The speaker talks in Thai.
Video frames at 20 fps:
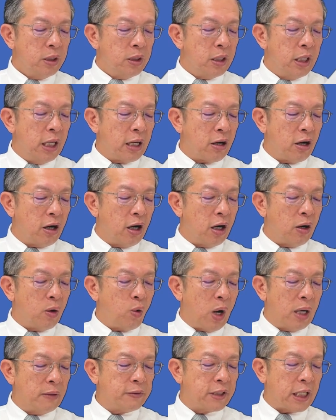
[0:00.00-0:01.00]
แล้วก็
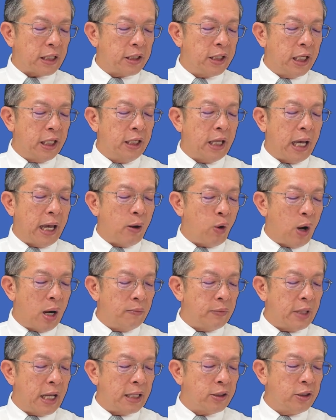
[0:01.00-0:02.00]
ความสัจจริงแห่งความ
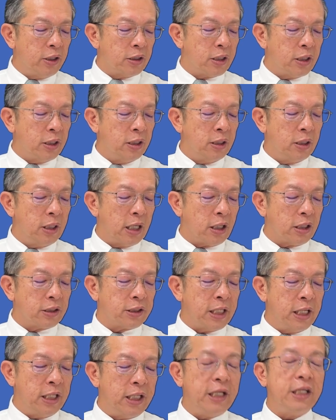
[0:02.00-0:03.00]
น่าเชื่อถือ แล้วก็
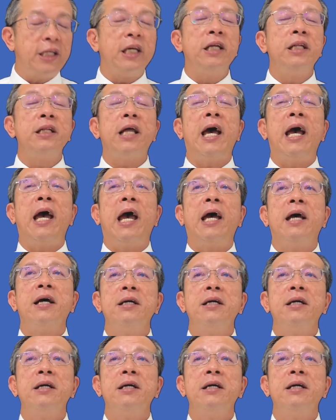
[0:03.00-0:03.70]
สิ่งที่จริงแท้